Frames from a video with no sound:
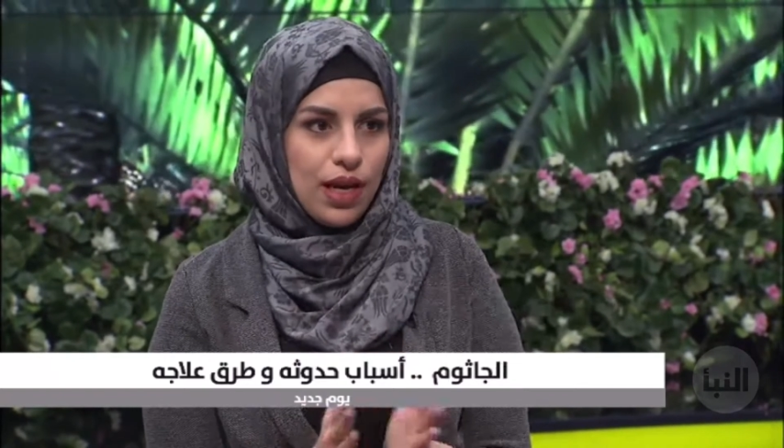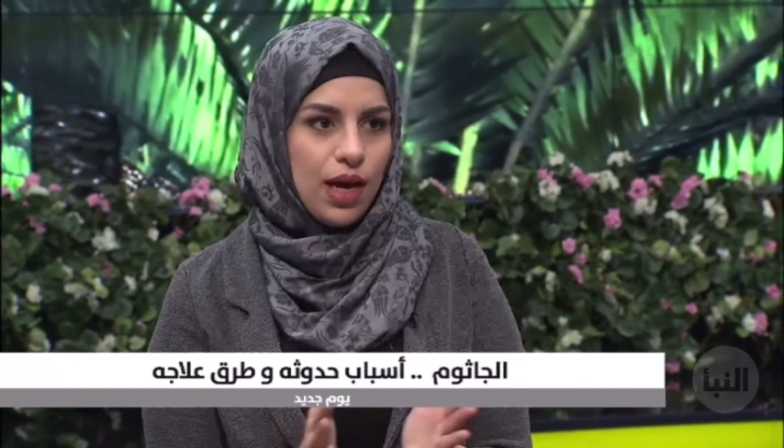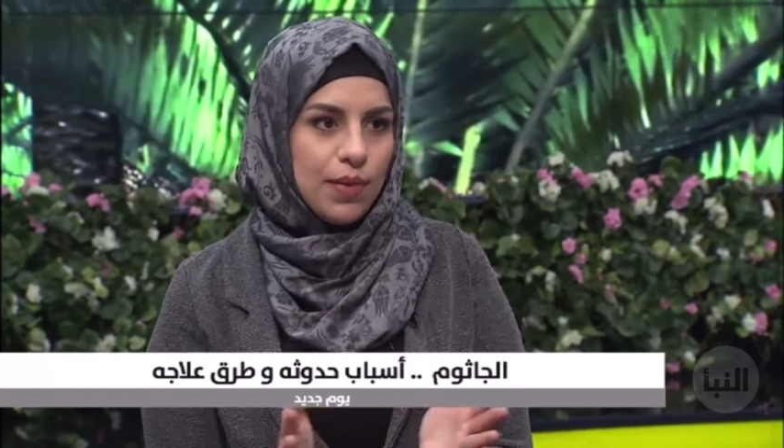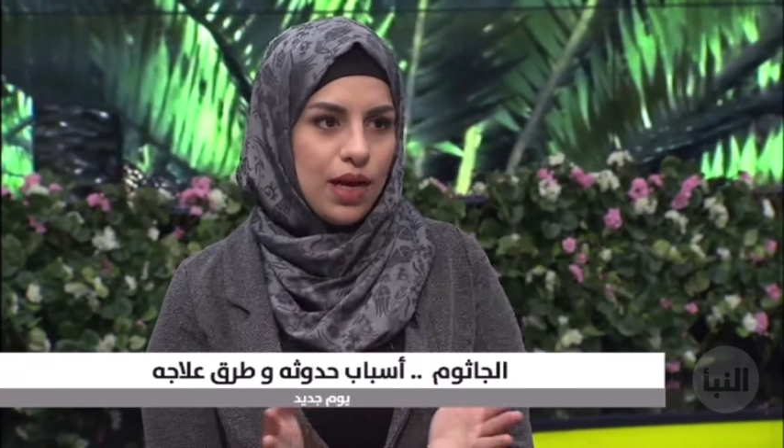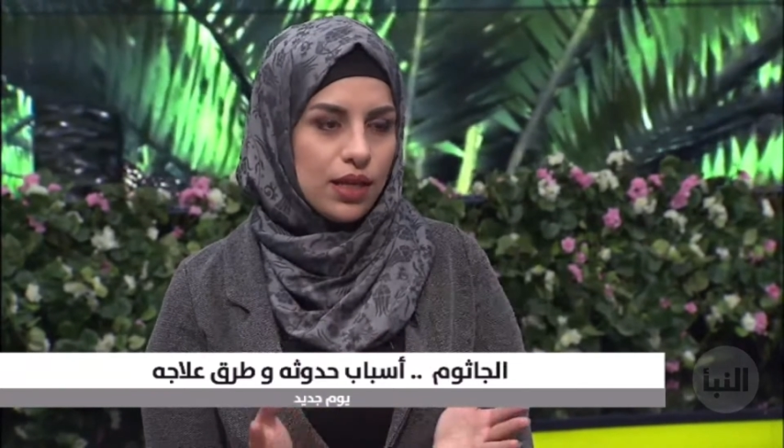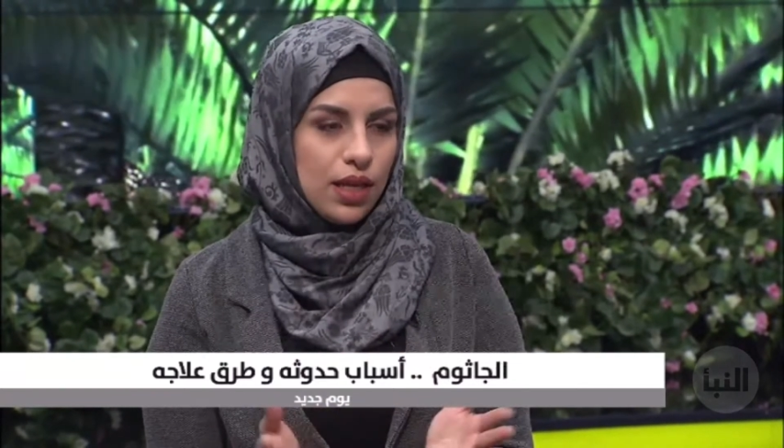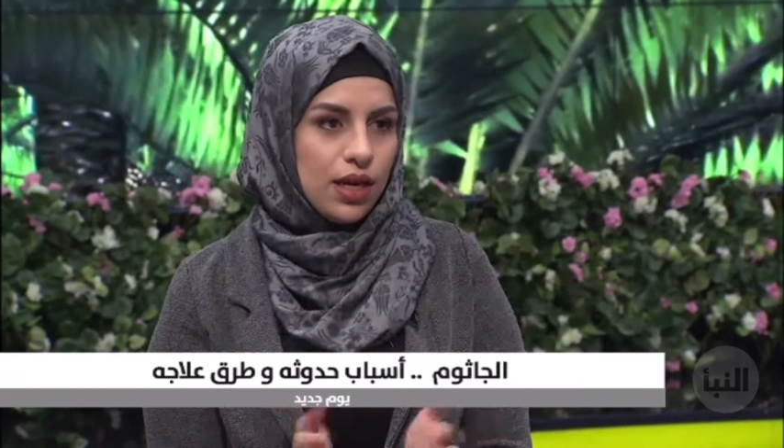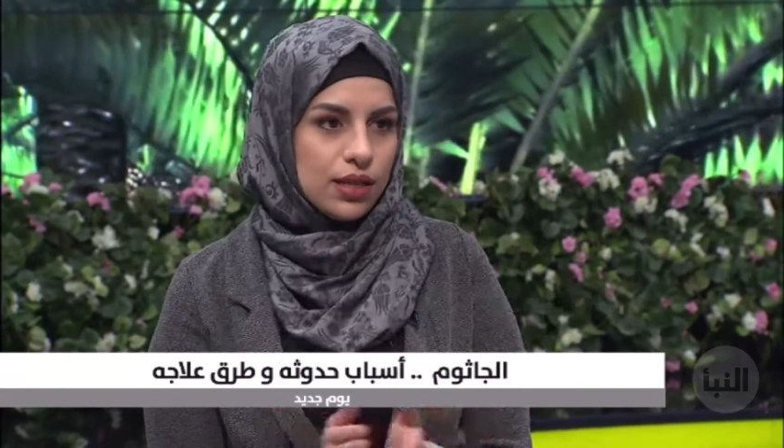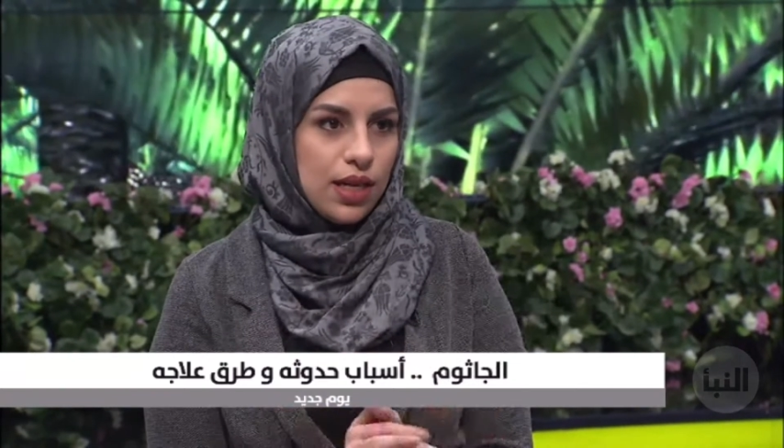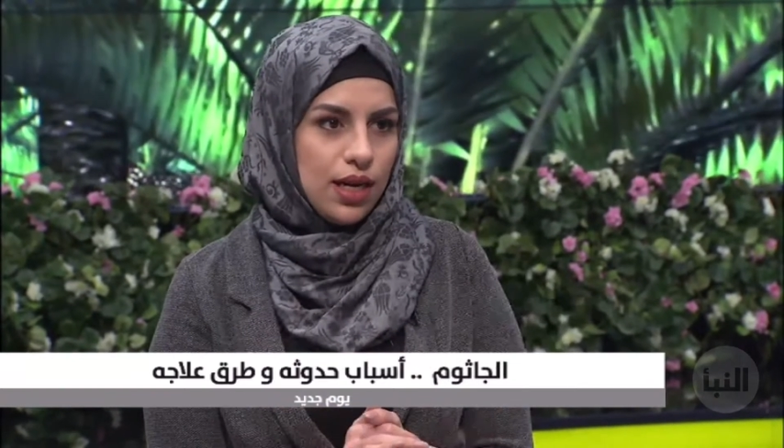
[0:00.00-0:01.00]
كل عمل
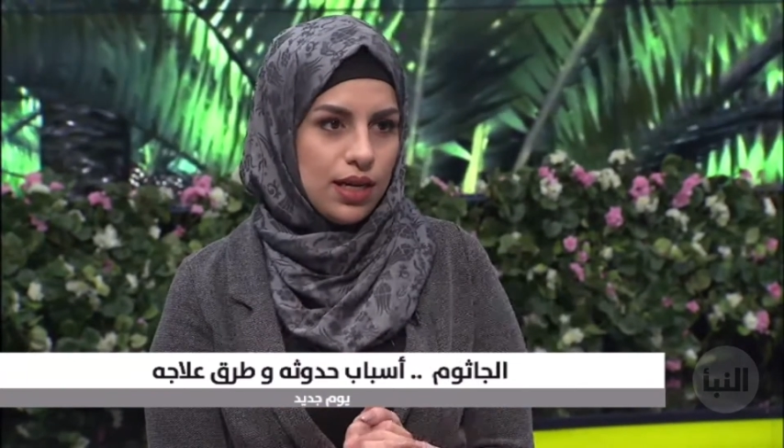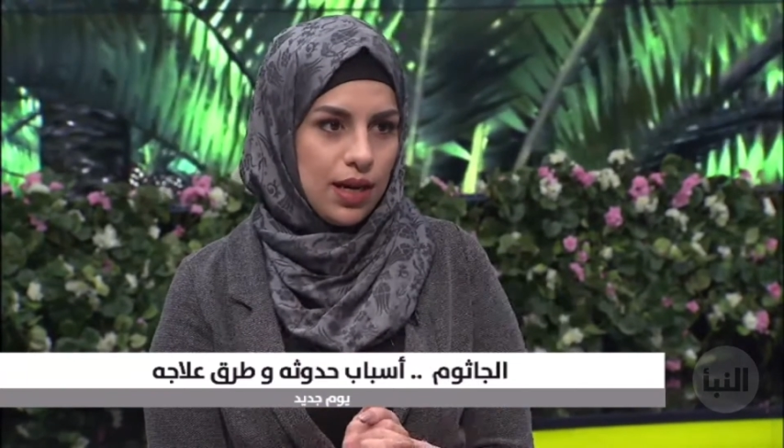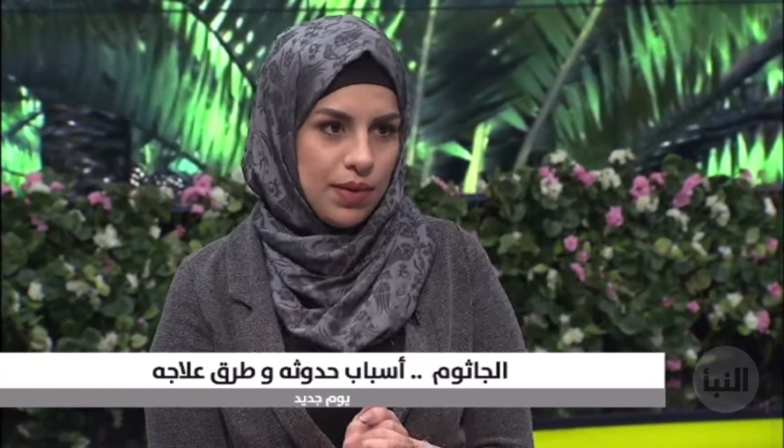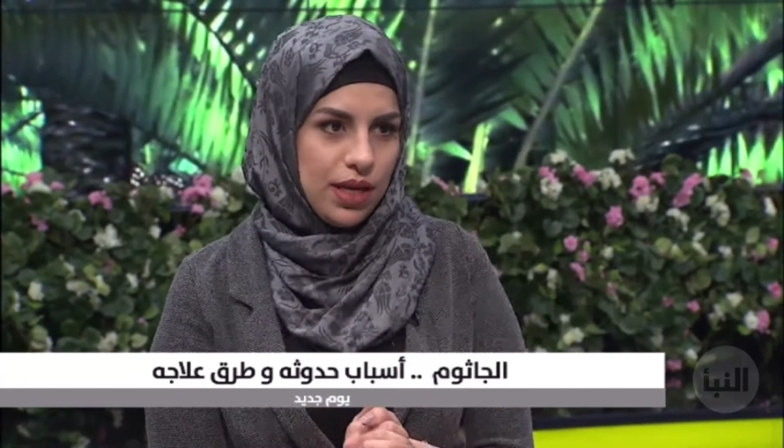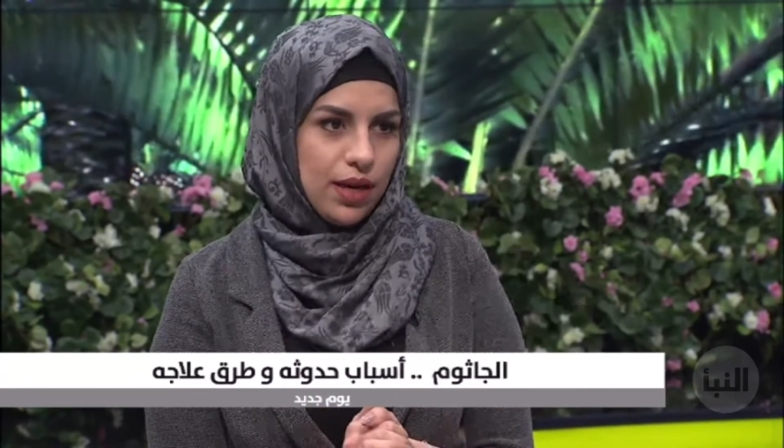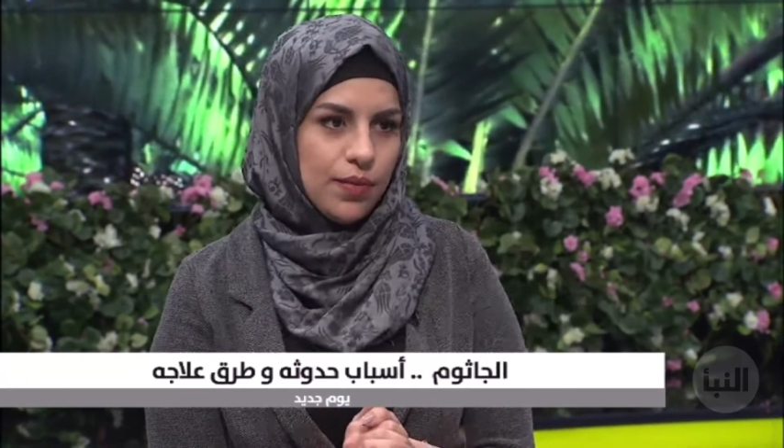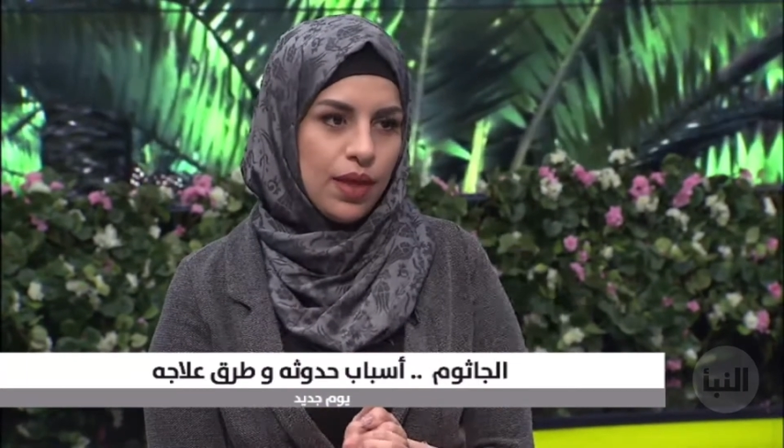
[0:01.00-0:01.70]
العضلات الكبيرة